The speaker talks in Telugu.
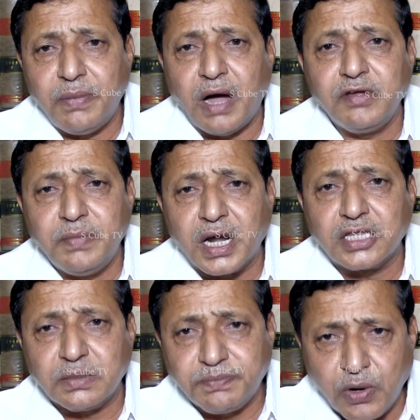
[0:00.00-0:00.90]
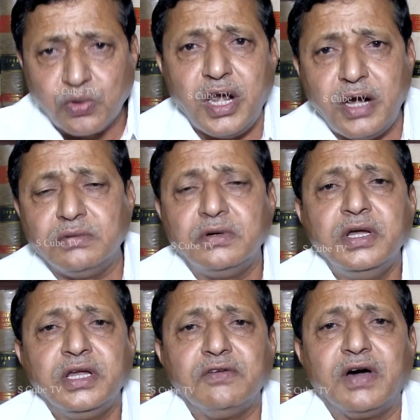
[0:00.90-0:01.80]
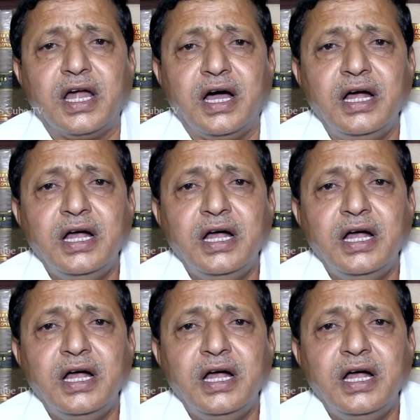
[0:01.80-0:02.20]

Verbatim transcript: భావి భారత పౌరులను ఇవాళ